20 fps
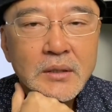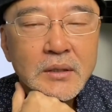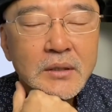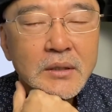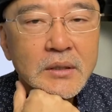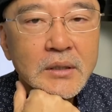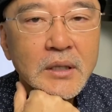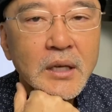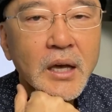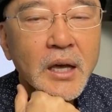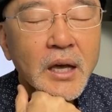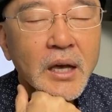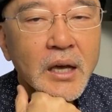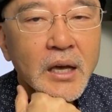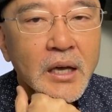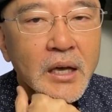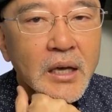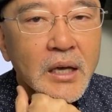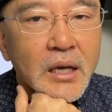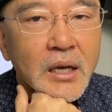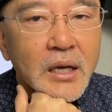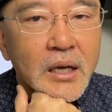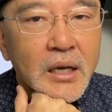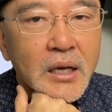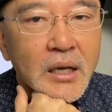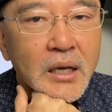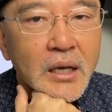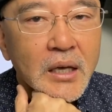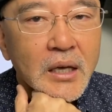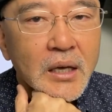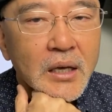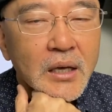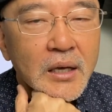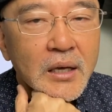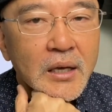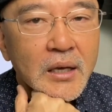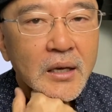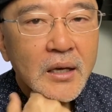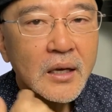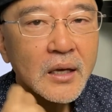근데
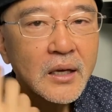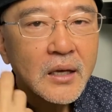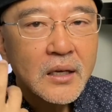에,